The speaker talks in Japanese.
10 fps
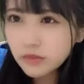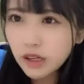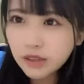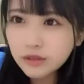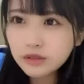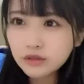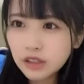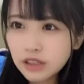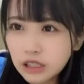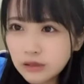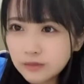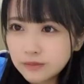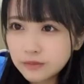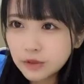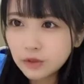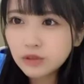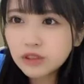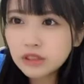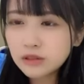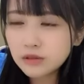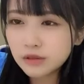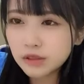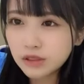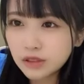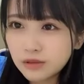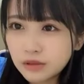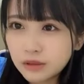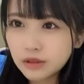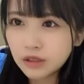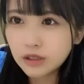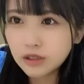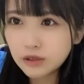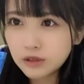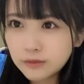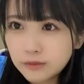歩くの大変歩行者天国なんだけどね大変です